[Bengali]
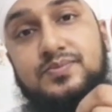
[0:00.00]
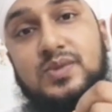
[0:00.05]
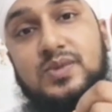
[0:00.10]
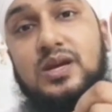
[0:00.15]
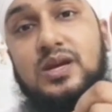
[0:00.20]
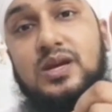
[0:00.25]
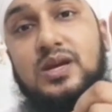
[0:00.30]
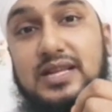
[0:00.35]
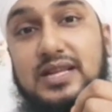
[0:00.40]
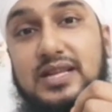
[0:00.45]

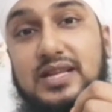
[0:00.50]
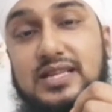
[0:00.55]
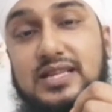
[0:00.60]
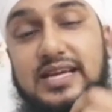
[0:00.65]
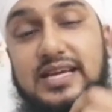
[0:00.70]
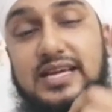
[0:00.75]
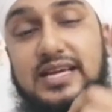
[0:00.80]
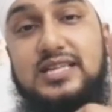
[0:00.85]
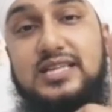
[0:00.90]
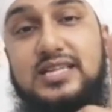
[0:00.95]
আপনারা
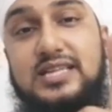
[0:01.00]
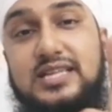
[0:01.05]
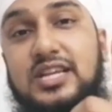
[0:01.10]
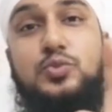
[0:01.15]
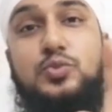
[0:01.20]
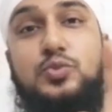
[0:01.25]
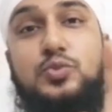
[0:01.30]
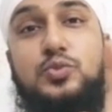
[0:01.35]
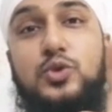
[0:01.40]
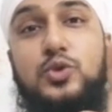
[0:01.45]
দেখেছেন
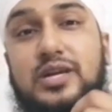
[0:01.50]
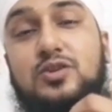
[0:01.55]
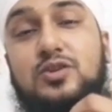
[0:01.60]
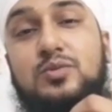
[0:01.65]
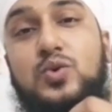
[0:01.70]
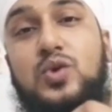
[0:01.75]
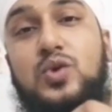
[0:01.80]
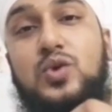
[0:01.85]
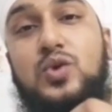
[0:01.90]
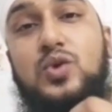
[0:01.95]
ইতিপূর্বে এরকম
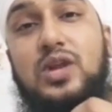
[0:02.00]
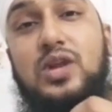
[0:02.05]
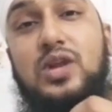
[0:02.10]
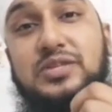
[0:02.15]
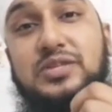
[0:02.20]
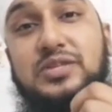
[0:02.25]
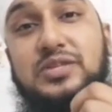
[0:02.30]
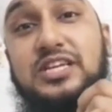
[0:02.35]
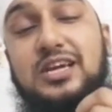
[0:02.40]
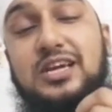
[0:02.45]
গোলাপি
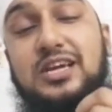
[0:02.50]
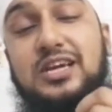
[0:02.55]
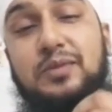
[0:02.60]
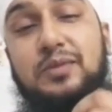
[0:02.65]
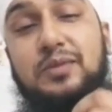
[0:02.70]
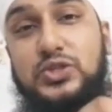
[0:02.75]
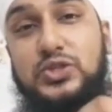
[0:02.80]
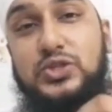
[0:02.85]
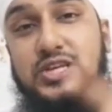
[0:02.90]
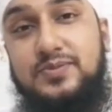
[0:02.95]
সিটকে পড়ছে